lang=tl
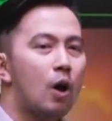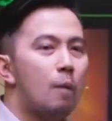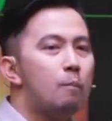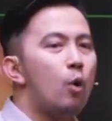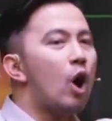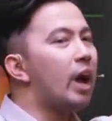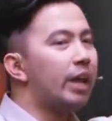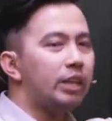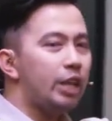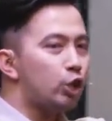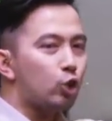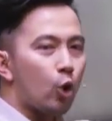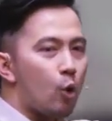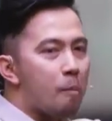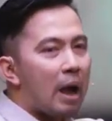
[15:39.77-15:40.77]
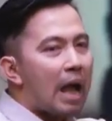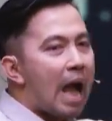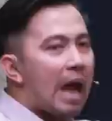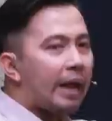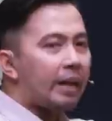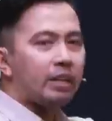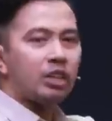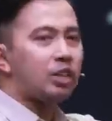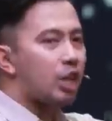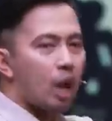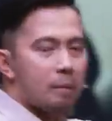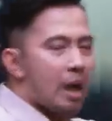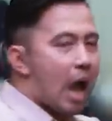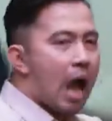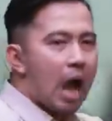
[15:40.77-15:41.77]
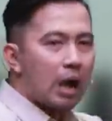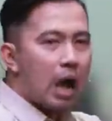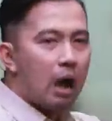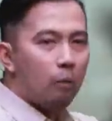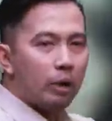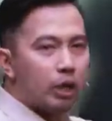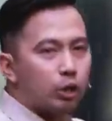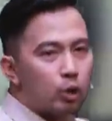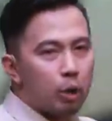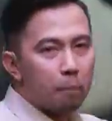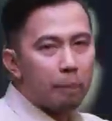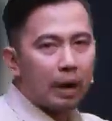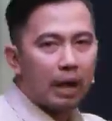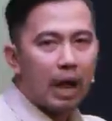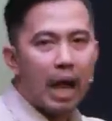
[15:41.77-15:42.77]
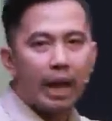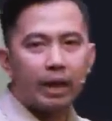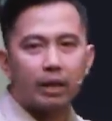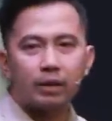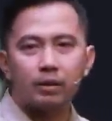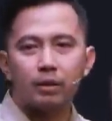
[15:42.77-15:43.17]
Mukhang hindi to kumakain. Hindi kami aagawan nito ng pagkain.